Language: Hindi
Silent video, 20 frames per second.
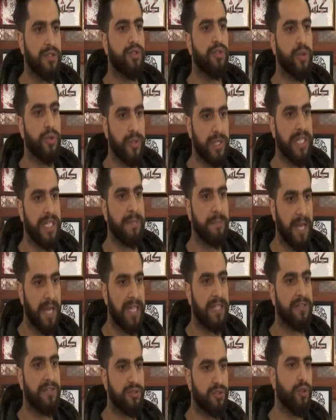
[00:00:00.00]
जो उनके
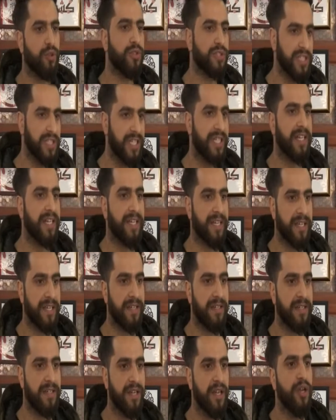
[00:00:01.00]
बाद जो सीख रहे
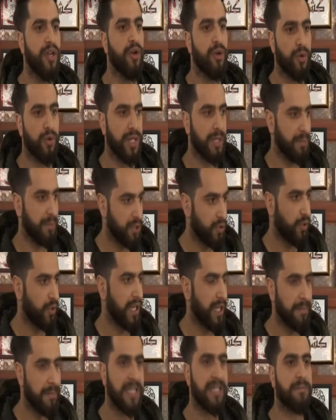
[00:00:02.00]
हैं उन्हें भी
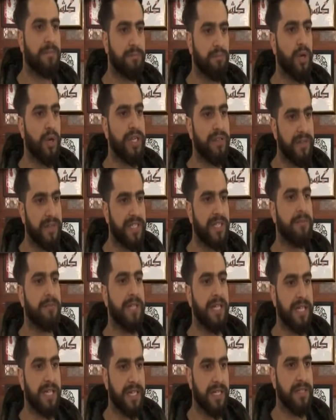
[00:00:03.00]
थोड़ा मतलब मोटिवेशन मिलेगा